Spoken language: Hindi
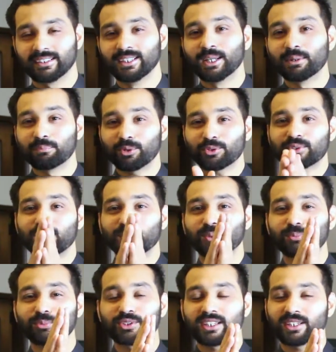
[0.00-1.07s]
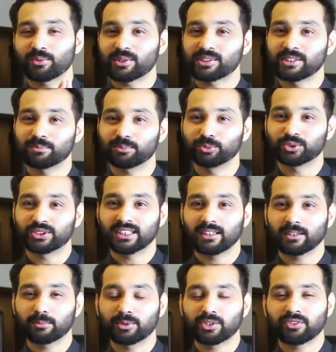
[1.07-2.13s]
है बहुत सारे लोग मुझे क्वेश्चन पूछते
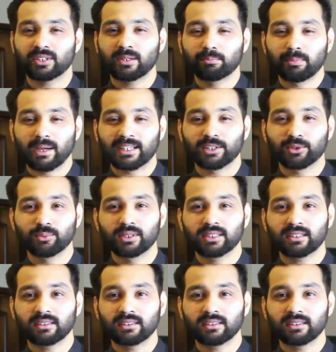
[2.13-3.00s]
हैं कि सर हम बैठे हुए